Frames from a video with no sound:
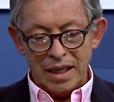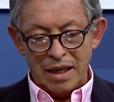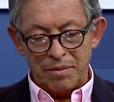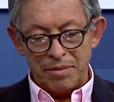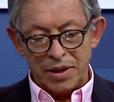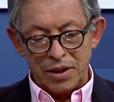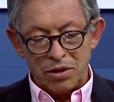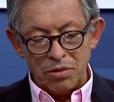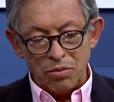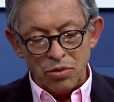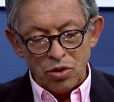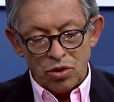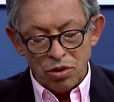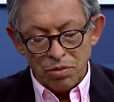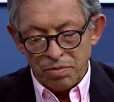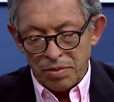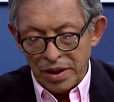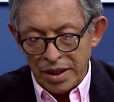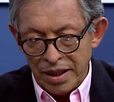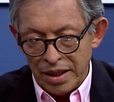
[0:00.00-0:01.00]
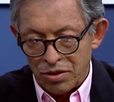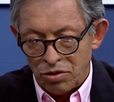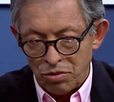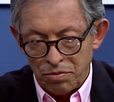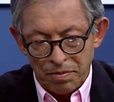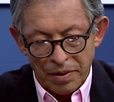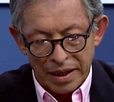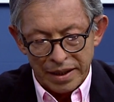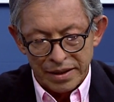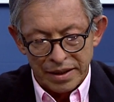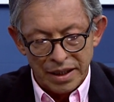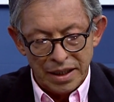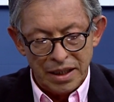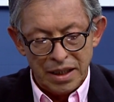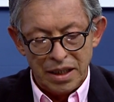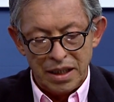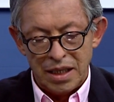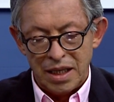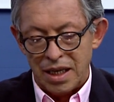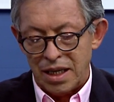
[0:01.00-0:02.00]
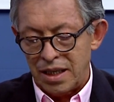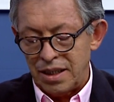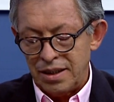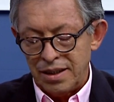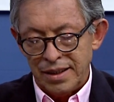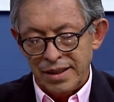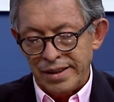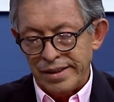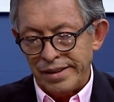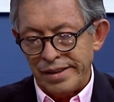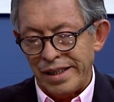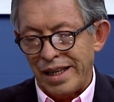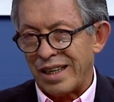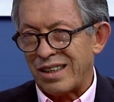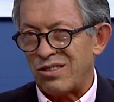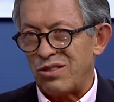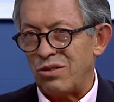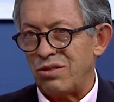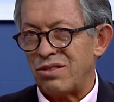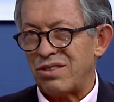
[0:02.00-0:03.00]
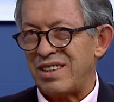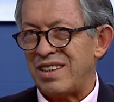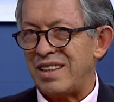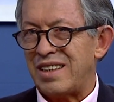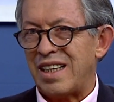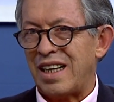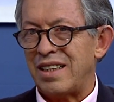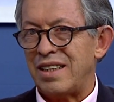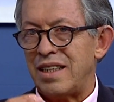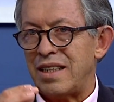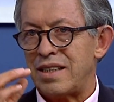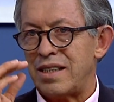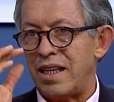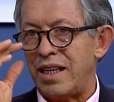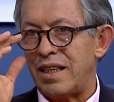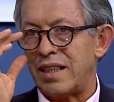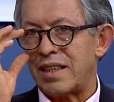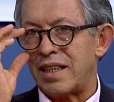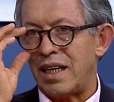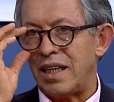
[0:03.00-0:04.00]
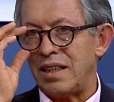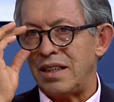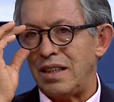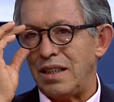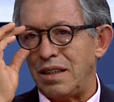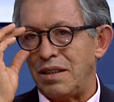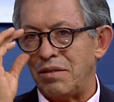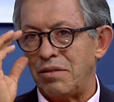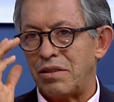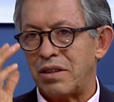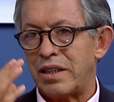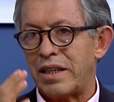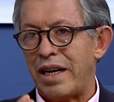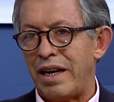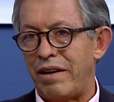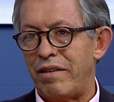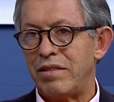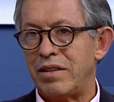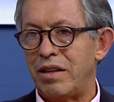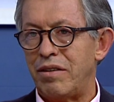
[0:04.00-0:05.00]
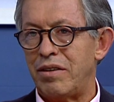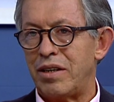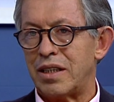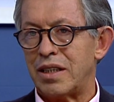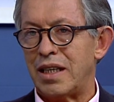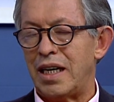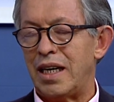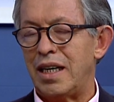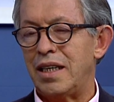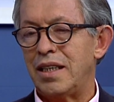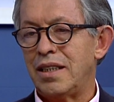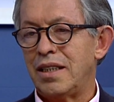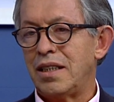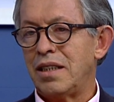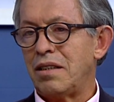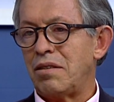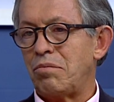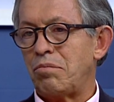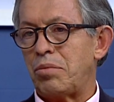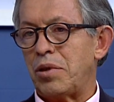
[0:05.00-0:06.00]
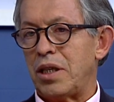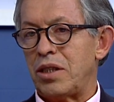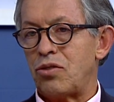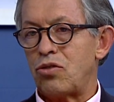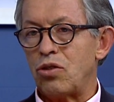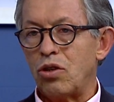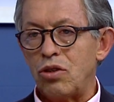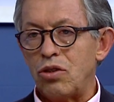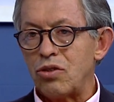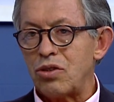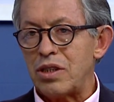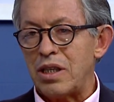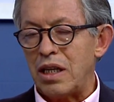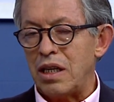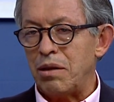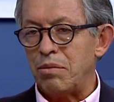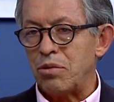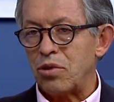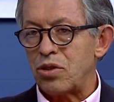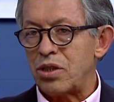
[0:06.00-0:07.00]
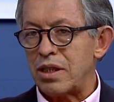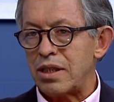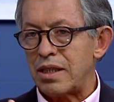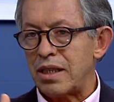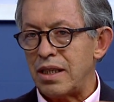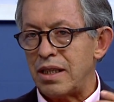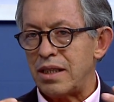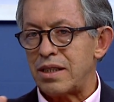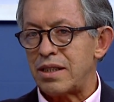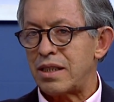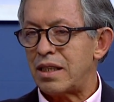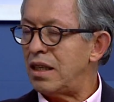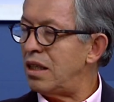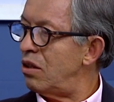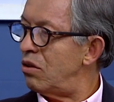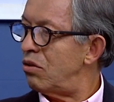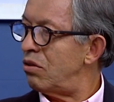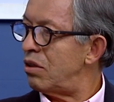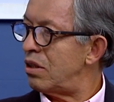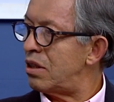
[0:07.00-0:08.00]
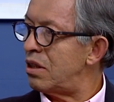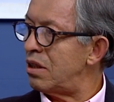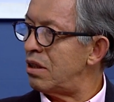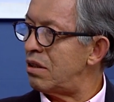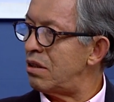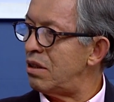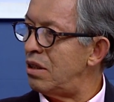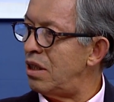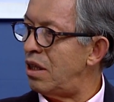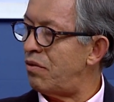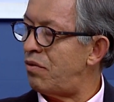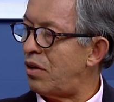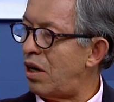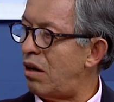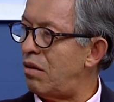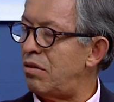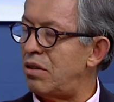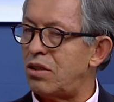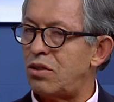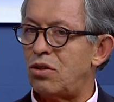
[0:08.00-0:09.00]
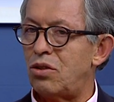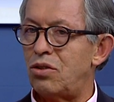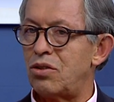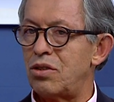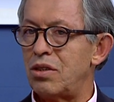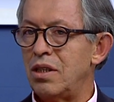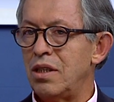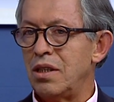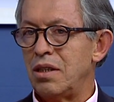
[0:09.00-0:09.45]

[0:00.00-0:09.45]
Lamento mucho pues su partida, la conocí tan de cerca y de verdad, pues todos tenemos ese destino, ese es inefable, todos.